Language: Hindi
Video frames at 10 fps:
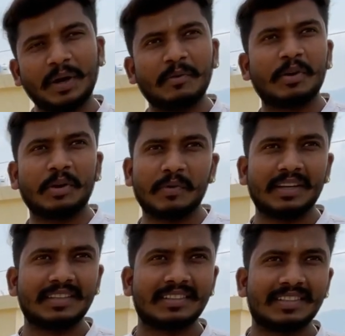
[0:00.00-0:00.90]
ट्वेंटी वन ट्वेंटी
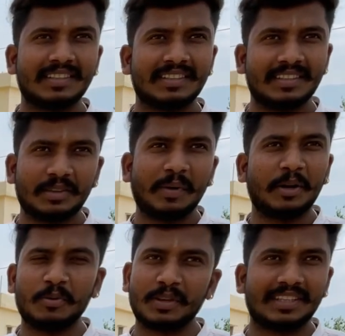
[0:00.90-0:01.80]
वन ट्वेंटी
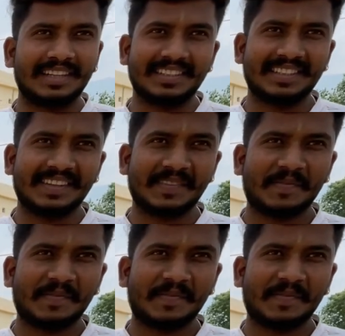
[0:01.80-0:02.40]
टू तक चला जाती है